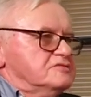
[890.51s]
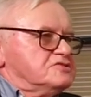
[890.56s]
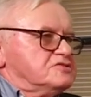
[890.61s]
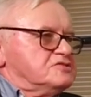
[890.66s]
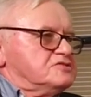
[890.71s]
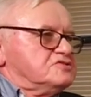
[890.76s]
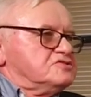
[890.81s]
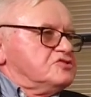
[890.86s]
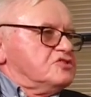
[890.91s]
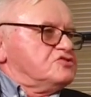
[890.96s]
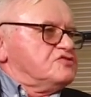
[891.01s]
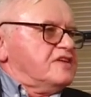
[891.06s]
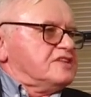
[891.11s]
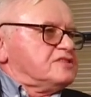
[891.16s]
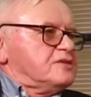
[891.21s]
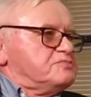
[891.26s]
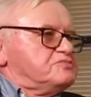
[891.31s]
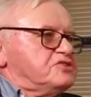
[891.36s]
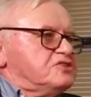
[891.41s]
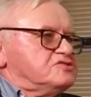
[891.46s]
ze
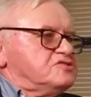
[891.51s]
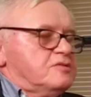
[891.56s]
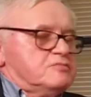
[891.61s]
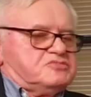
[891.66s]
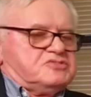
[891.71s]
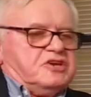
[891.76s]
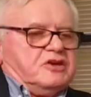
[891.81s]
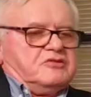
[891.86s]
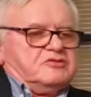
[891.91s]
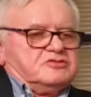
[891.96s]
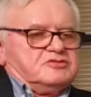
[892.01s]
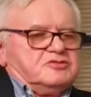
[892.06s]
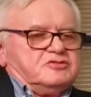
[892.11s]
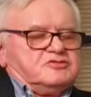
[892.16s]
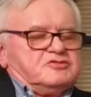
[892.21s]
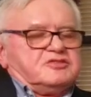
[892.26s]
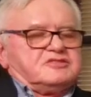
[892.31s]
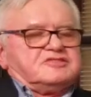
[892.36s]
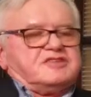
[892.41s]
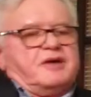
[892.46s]
świata przestępczego, z
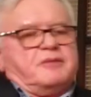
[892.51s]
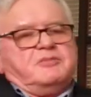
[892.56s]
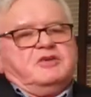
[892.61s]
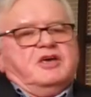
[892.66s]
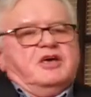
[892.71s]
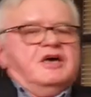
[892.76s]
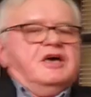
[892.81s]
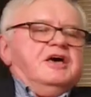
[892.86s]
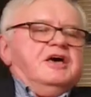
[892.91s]
życiorcami.